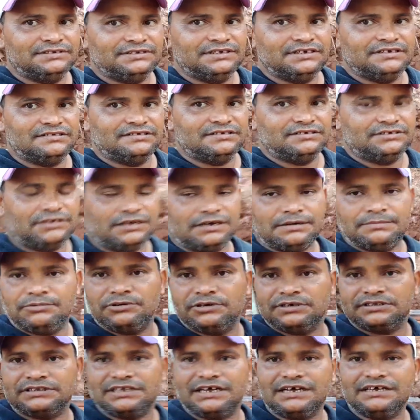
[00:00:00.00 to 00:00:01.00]
desejar uma
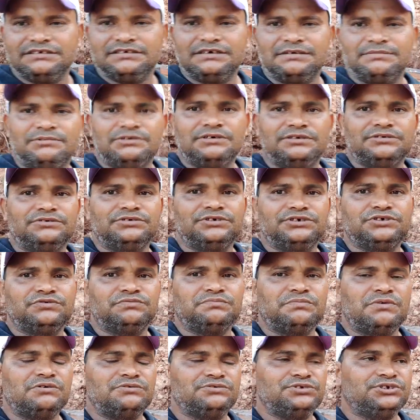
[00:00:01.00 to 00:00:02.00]
boa tarde, uma boa noite, um
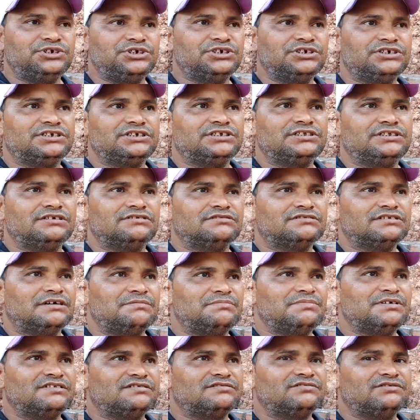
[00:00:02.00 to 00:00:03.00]
bom dia. Que Deus
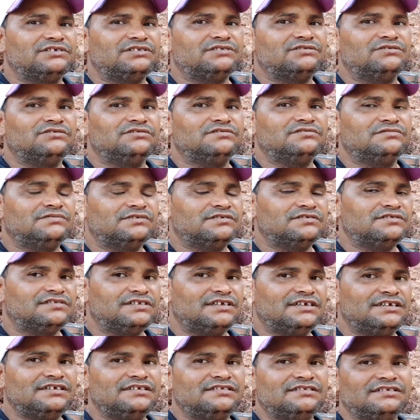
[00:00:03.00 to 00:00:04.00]
abençoe todos
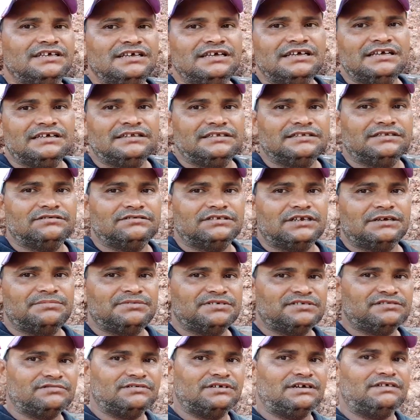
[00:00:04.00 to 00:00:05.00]
vocês. Deus
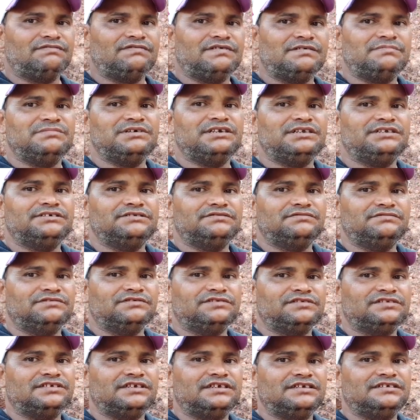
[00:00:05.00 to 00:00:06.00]
abençoe a família de
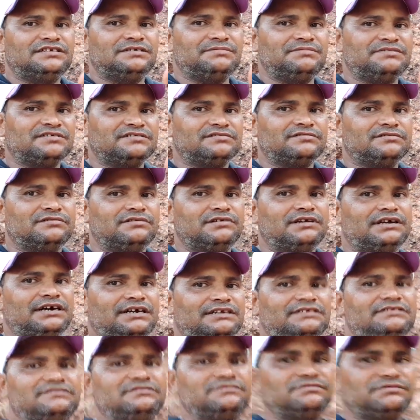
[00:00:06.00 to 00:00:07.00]
vocês, abençoe os
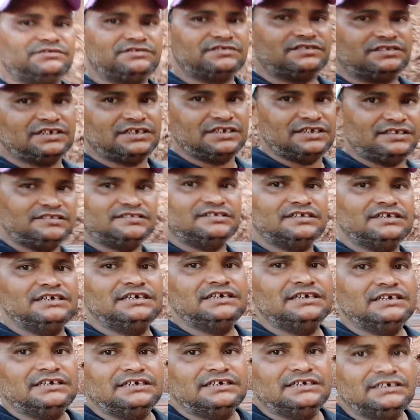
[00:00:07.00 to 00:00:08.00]
lares de vocês.
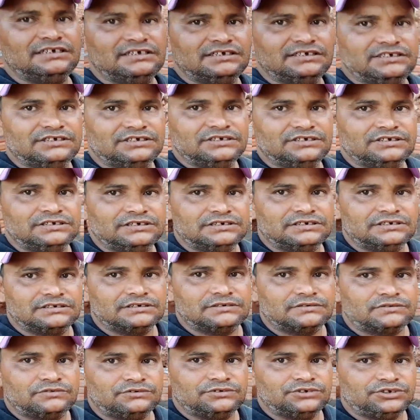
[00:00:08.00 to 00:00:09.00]
E
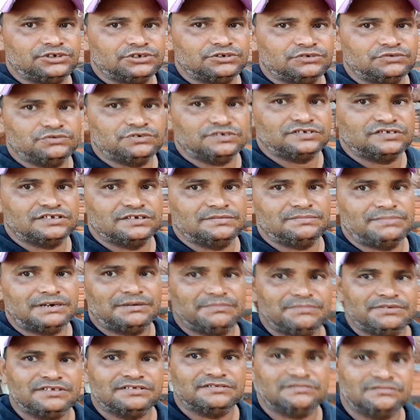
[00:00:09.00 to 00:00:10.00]
continua sempre
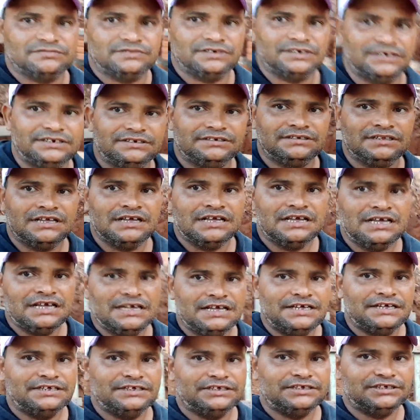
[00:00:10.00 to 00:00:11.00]
abençoando.
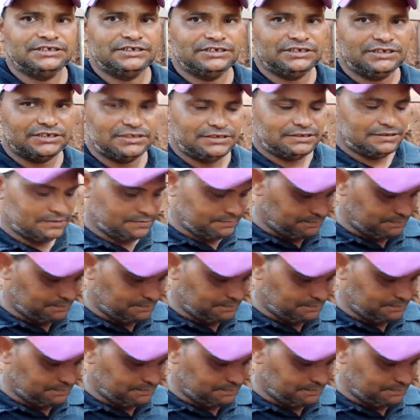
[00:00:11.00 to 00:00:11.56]
E